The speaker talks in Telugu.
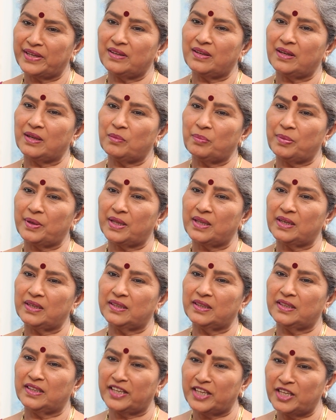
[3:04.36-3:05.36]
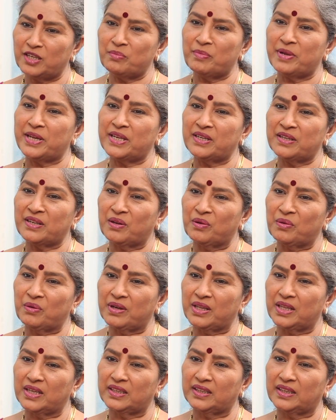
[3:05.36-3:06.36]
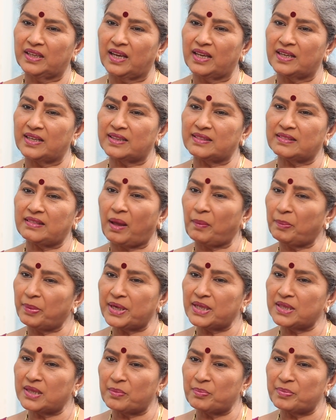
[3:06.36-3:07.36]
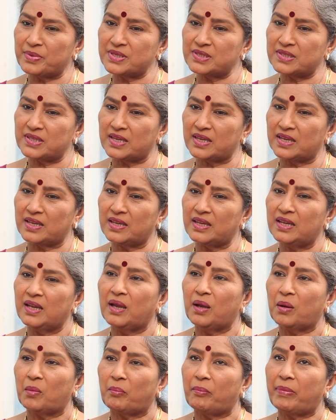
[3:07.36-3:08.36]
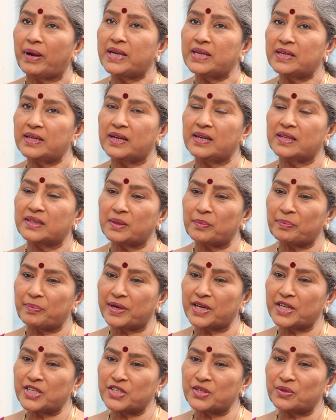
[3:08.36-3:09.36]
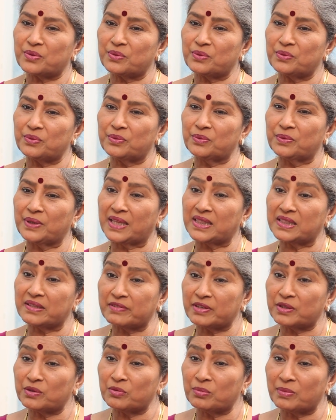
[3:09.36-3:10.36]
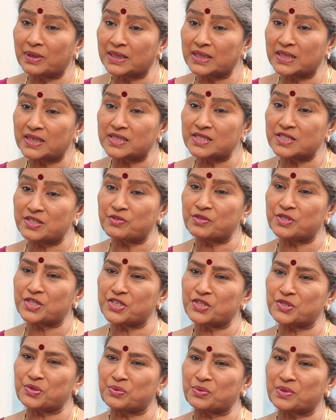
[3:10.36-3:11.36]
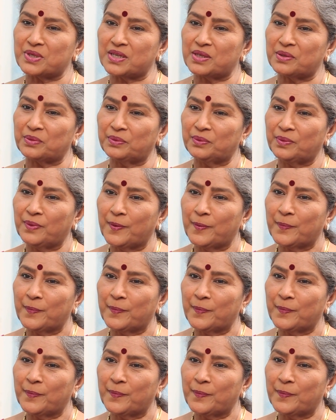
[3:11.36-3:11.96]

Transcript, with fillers: నేను కనపడాలి నేను మెయిన్గా ఉండాలి అనే తపన తప్పిస్తే బయటికి వెళ్తే ప్రేక్షకుడు ఎంతవరకు మనల్ని రిసీవ్ చేసుకుంటాడు